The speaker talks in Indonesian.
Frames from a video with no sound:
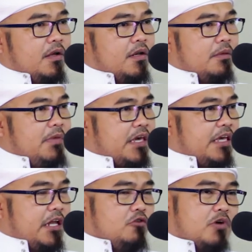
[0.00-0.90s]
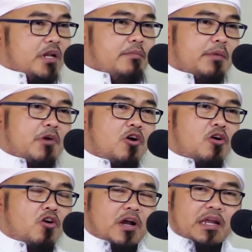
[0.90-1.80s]
Demikian juga demi
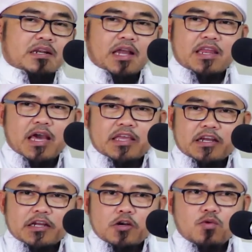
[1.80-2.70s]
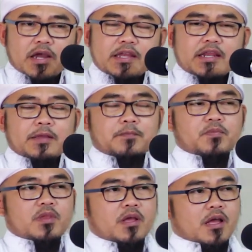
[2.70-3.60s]
mengokohkan kaidah yang kedua ini,
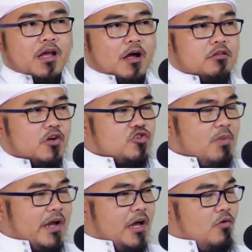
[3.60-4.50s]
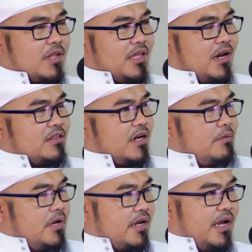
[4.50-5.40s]
Allah Subhanahu wa taala telah
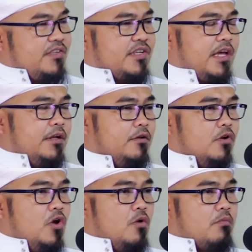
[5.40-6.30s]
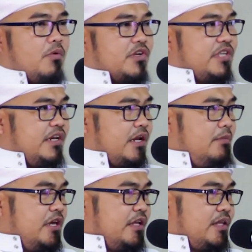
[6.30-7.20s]
menegaskan bahwasanya
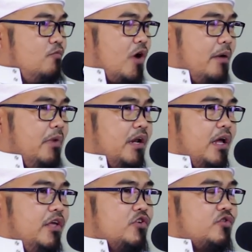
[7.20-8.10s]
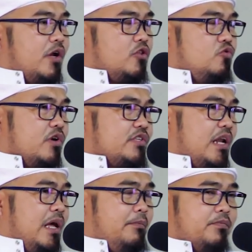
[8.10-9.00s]
Nabi kita Muhammad alaihi salatu
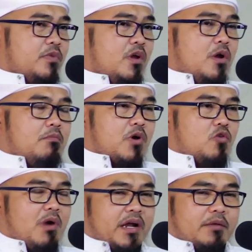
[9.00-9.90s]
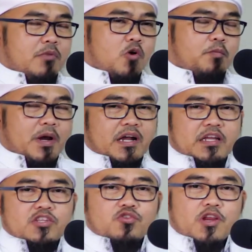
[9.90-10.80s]
wasalam merupakan
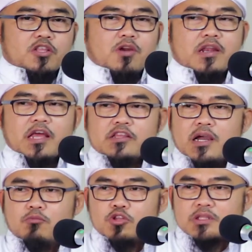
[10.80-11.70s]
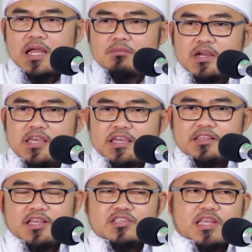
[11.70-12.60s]
merupakan suri teladan yang mutlak bagi
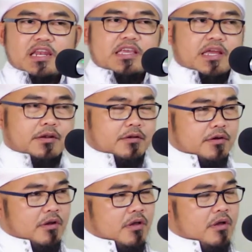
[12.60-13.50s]
kita sekalian